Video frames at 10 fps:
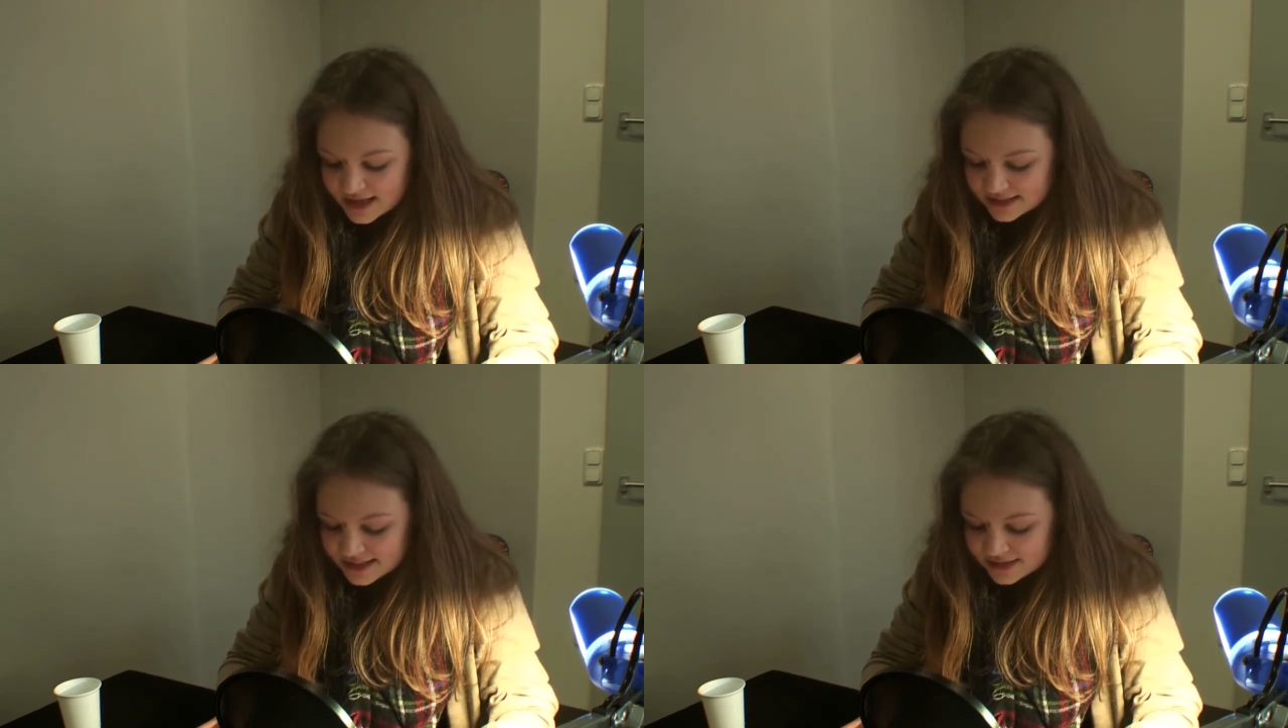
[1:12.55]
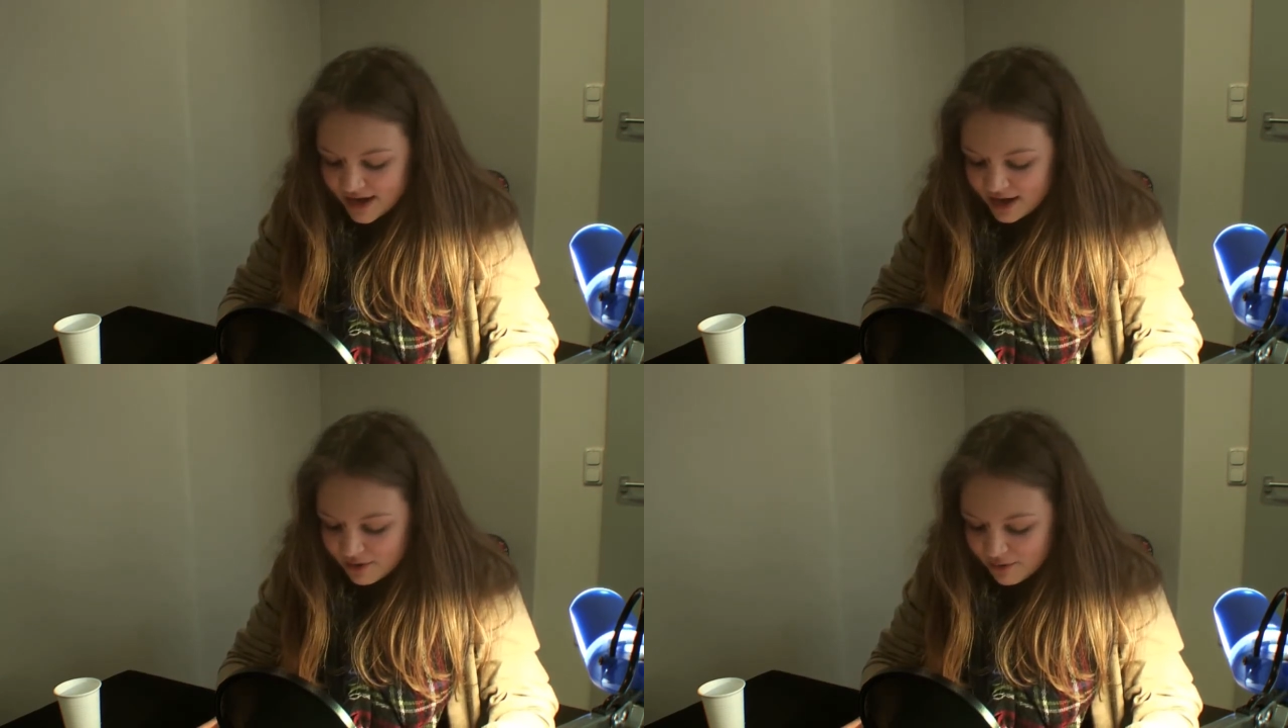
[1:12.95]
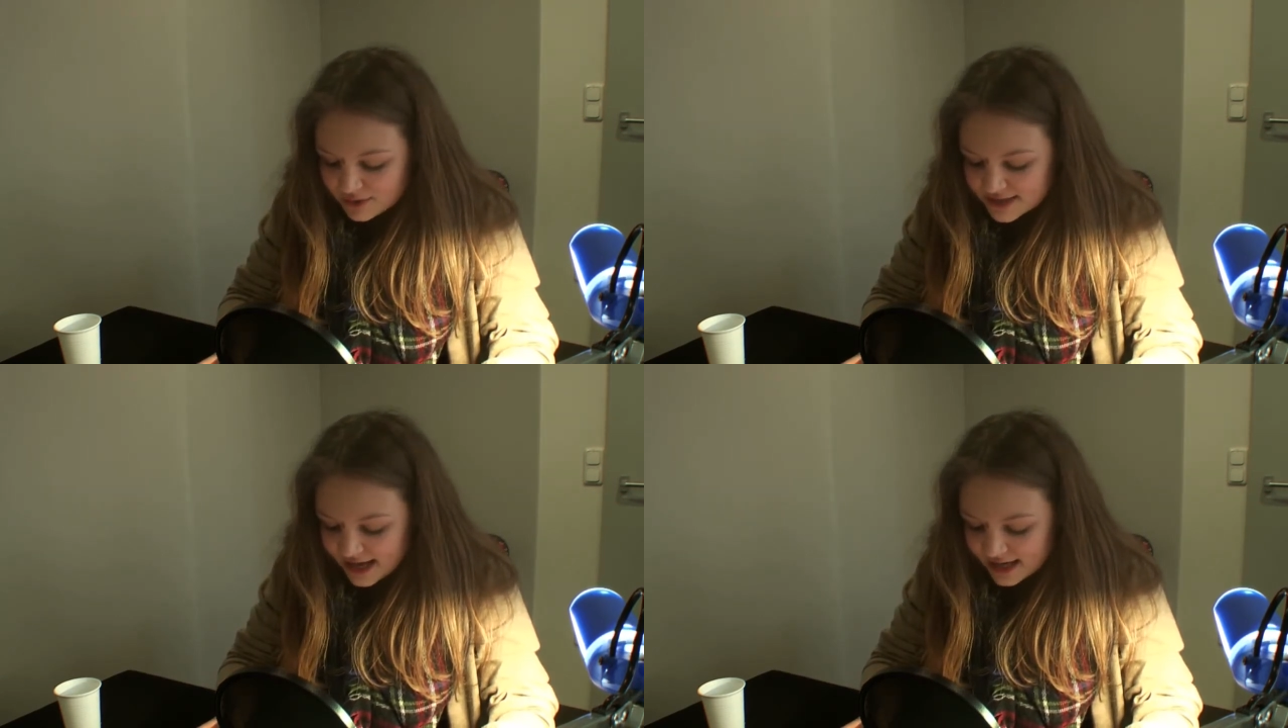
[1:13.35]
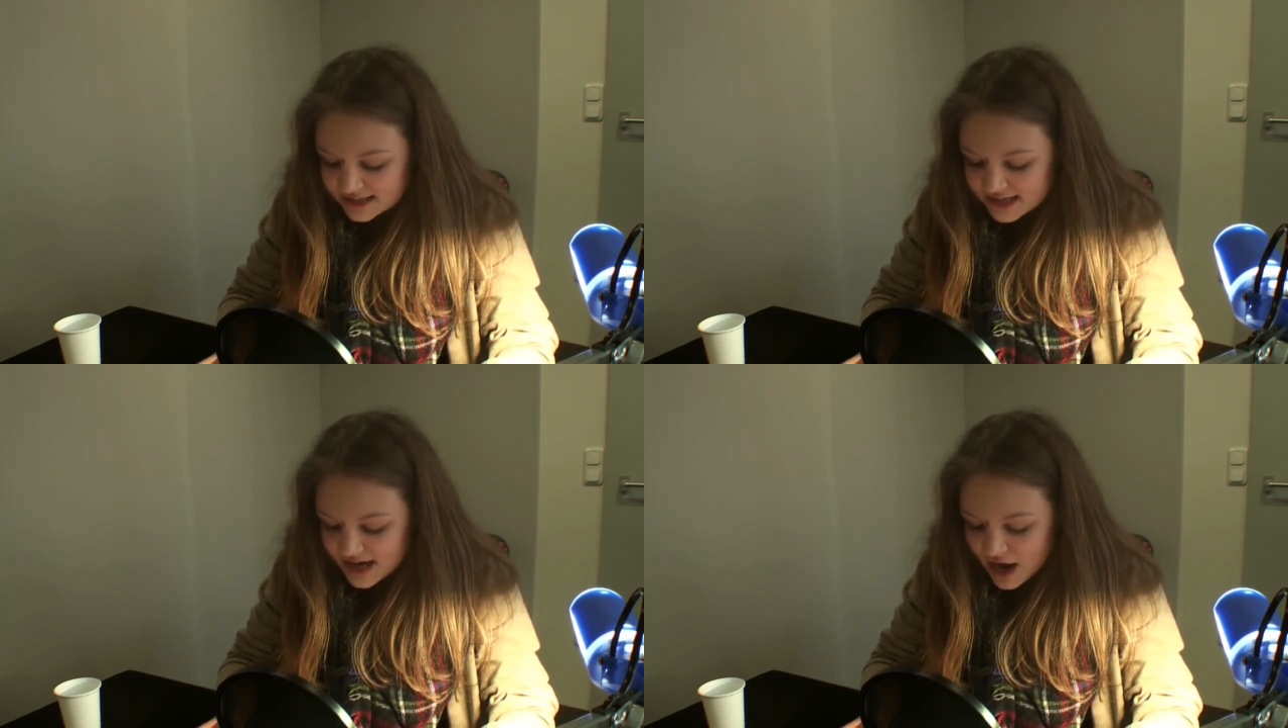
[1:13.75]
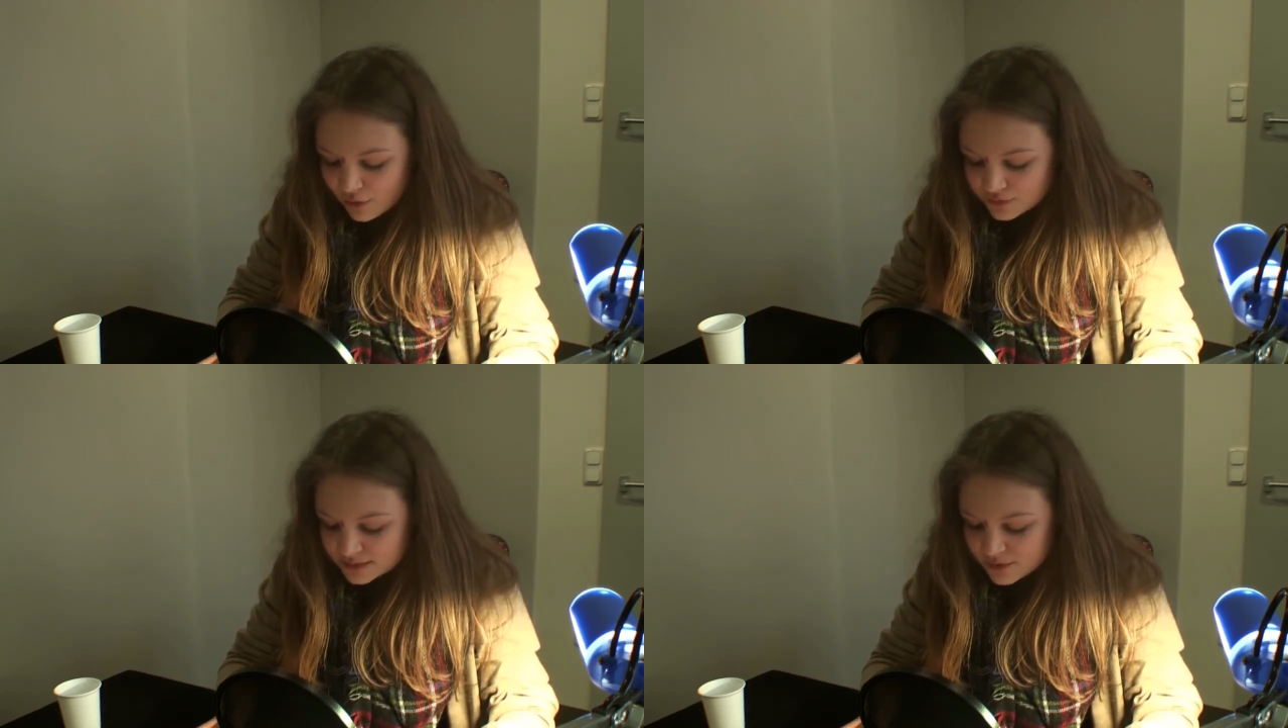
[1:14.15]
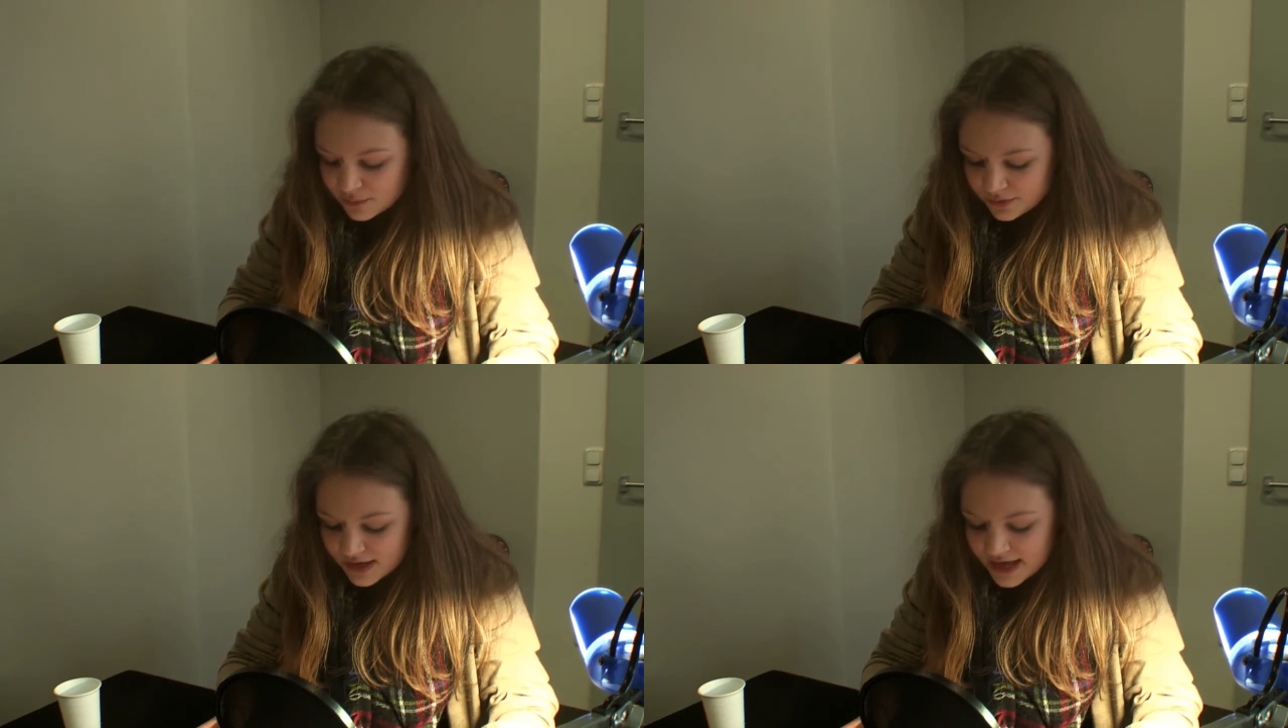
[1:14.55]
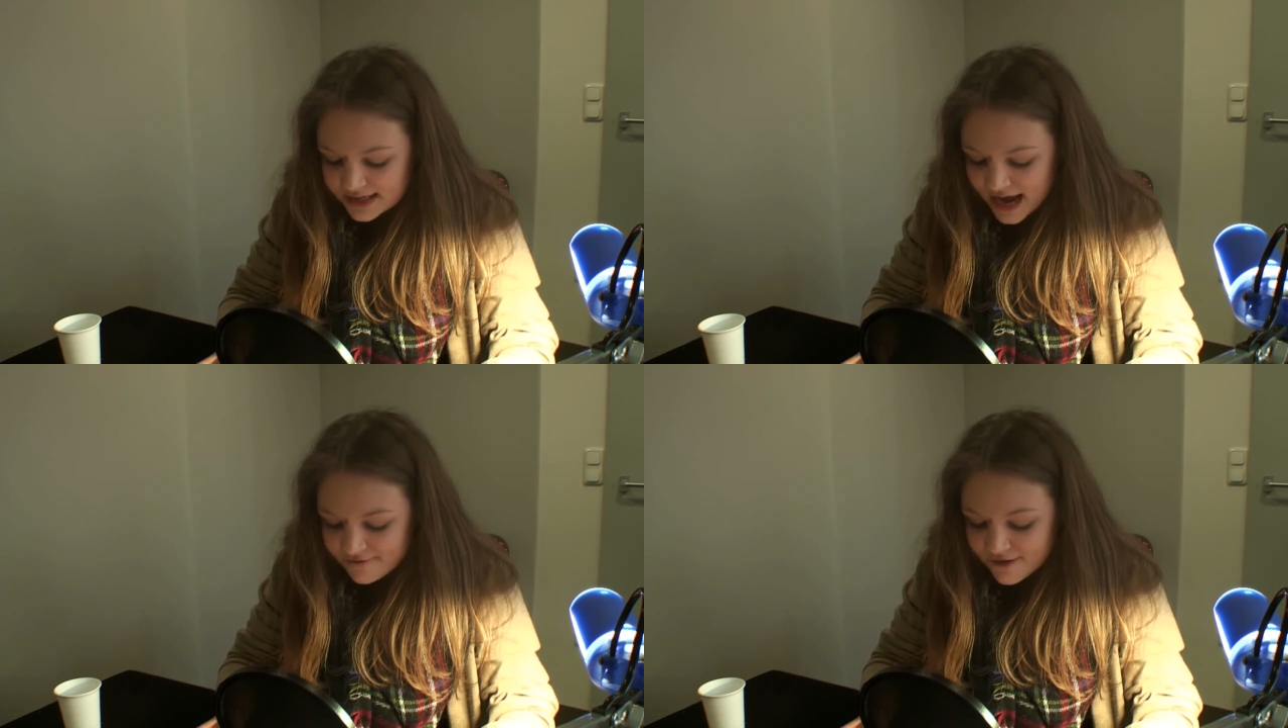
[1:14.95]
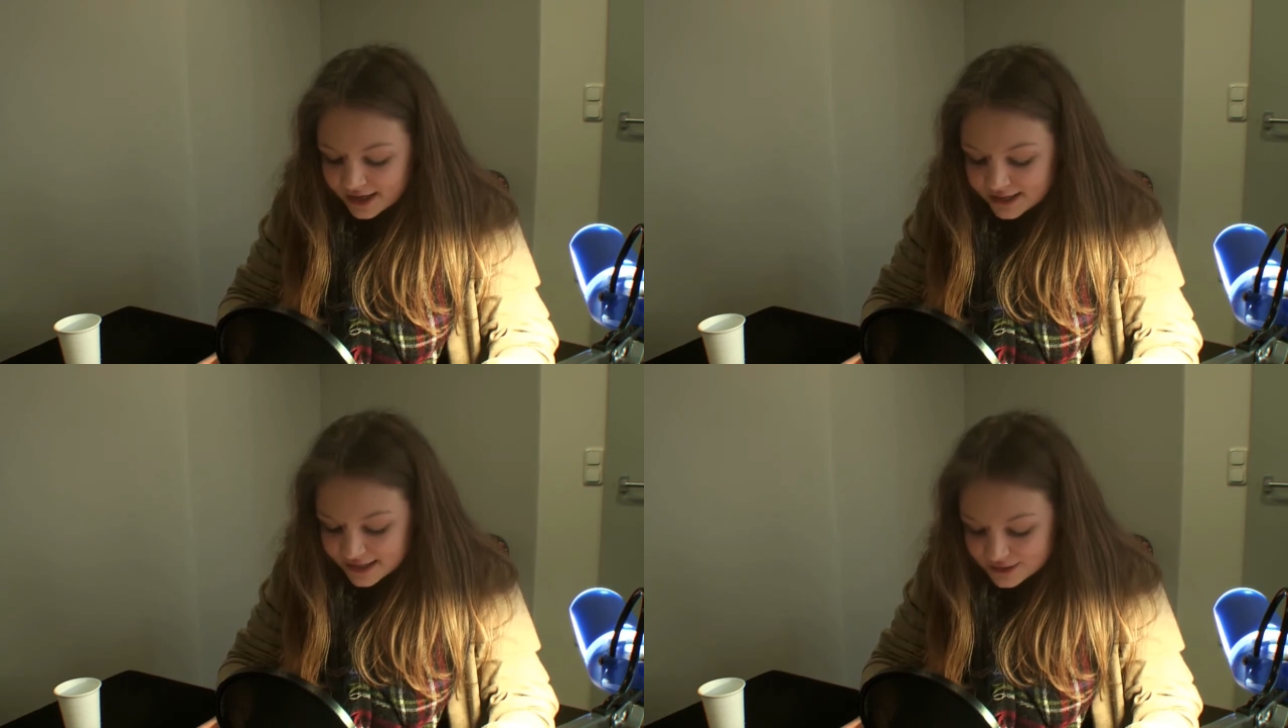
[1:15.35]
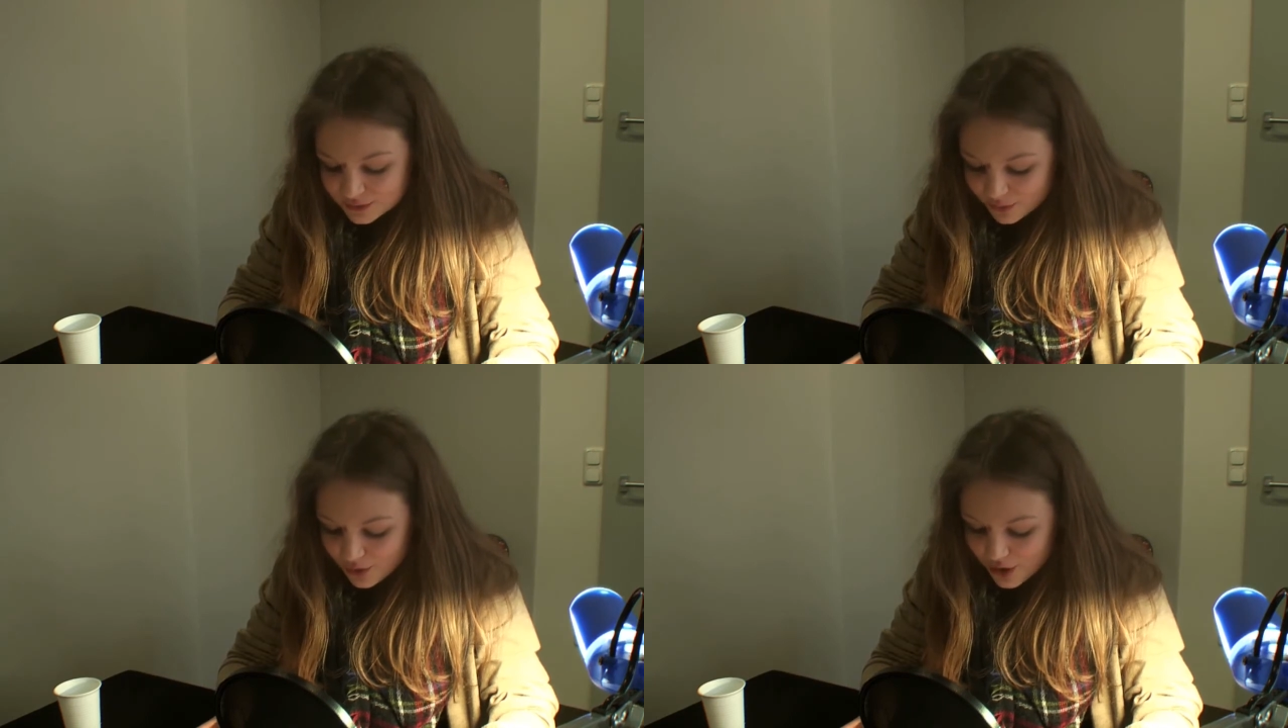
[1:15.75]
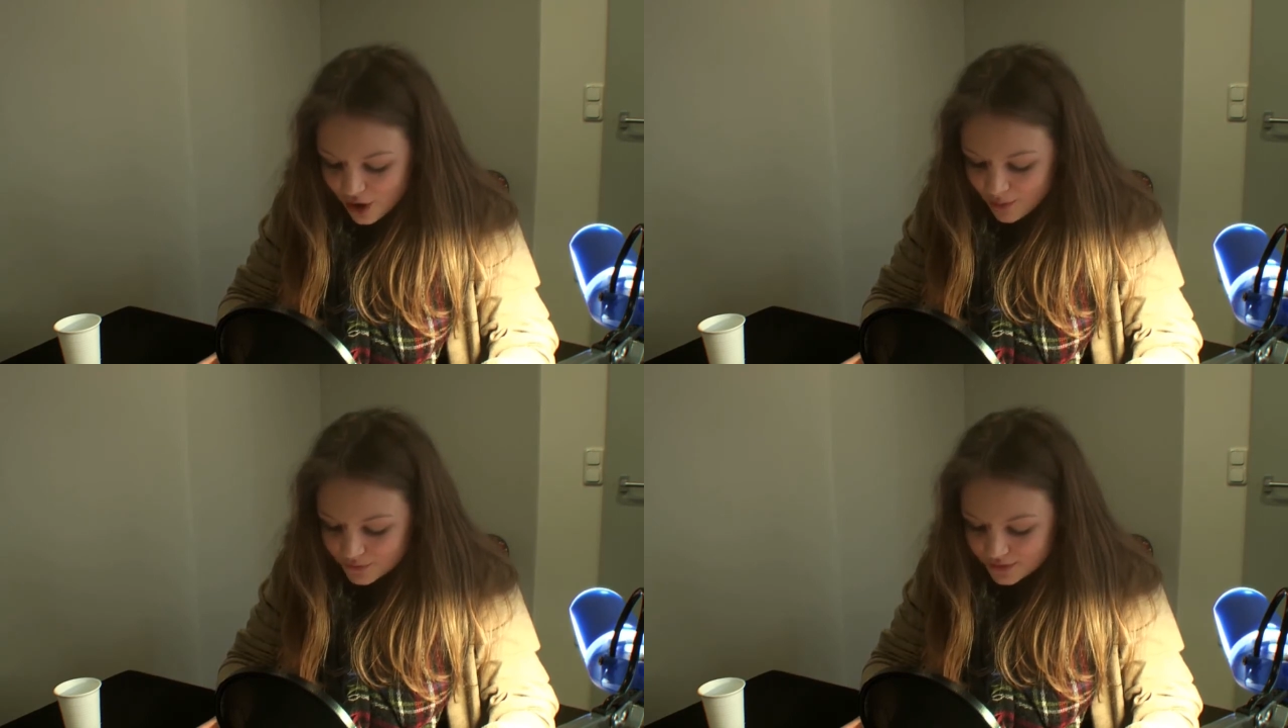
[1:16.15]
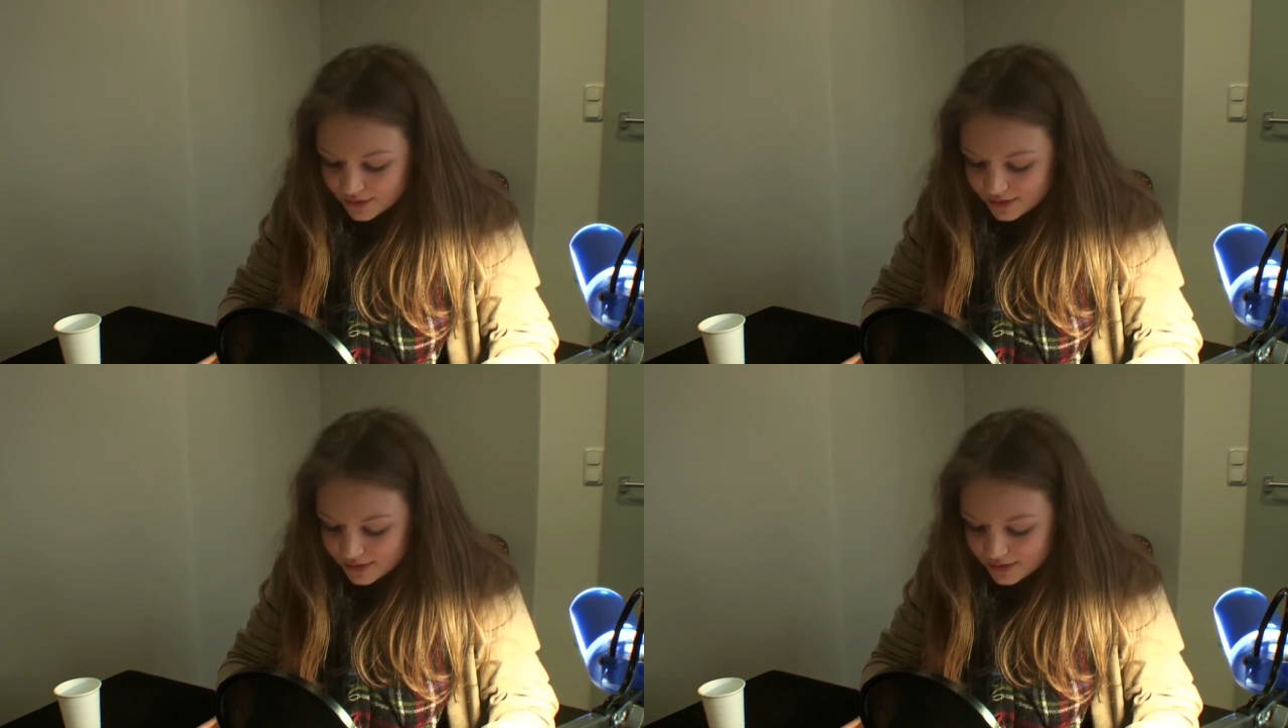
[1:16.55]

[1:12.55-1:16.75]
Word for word: Sie ist wie eine rosa glitzernde Aufziehpuppe, die einfach nie zur Ruhe kommt.